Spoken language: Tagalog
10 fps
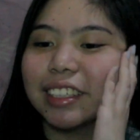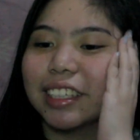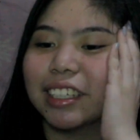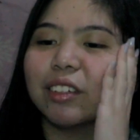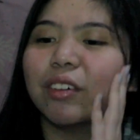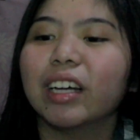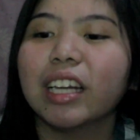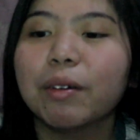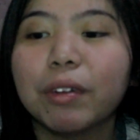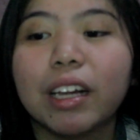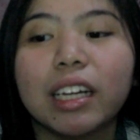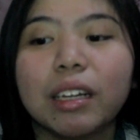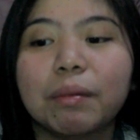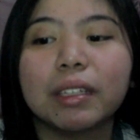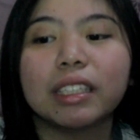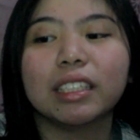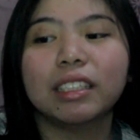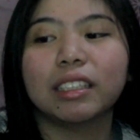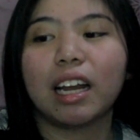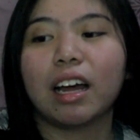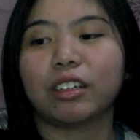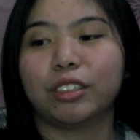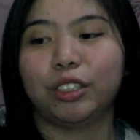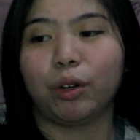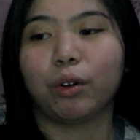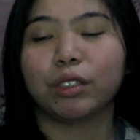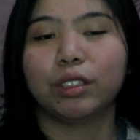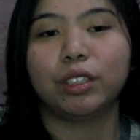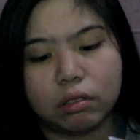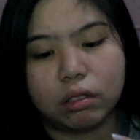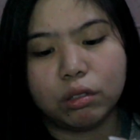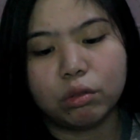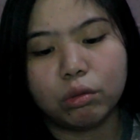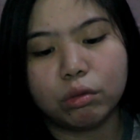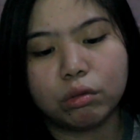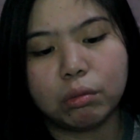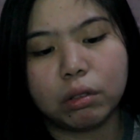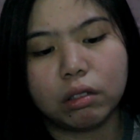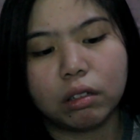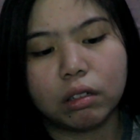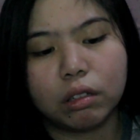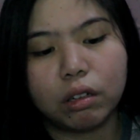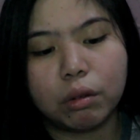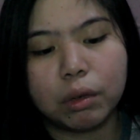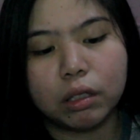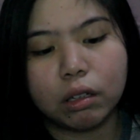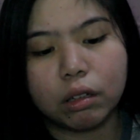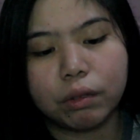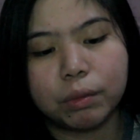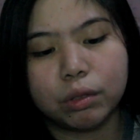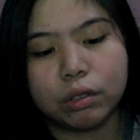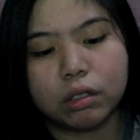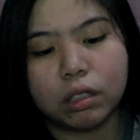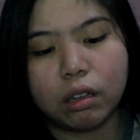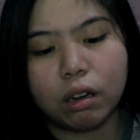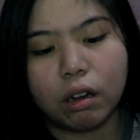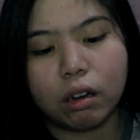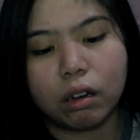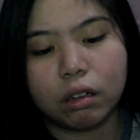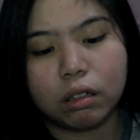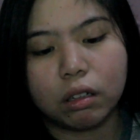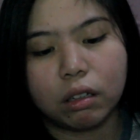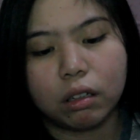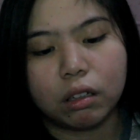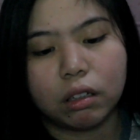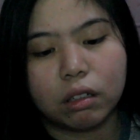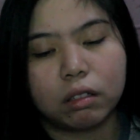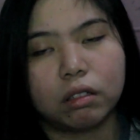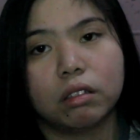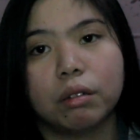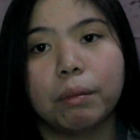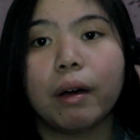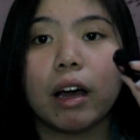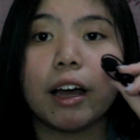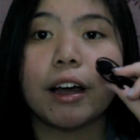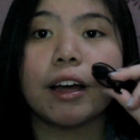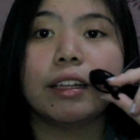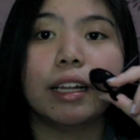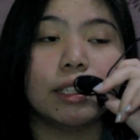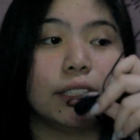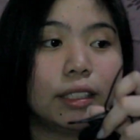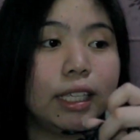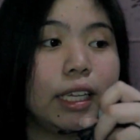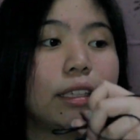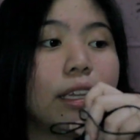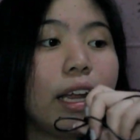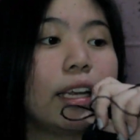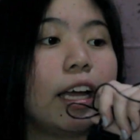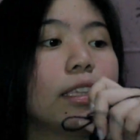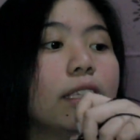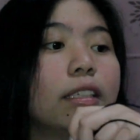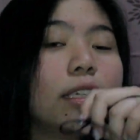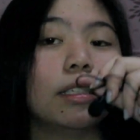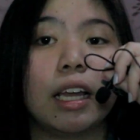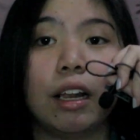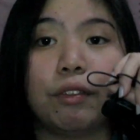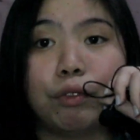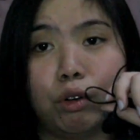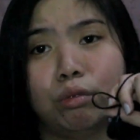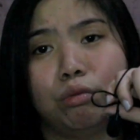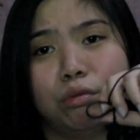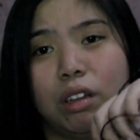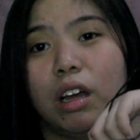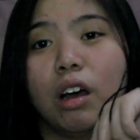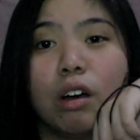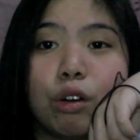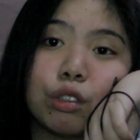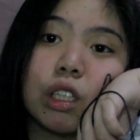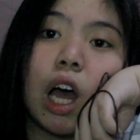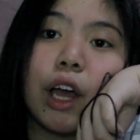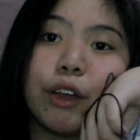Hindi ko alam. Wala naman instructions. Ganun. Ba't agada naman ang reviews nila? Baka, let's see. Try natin sa cellphone. O sa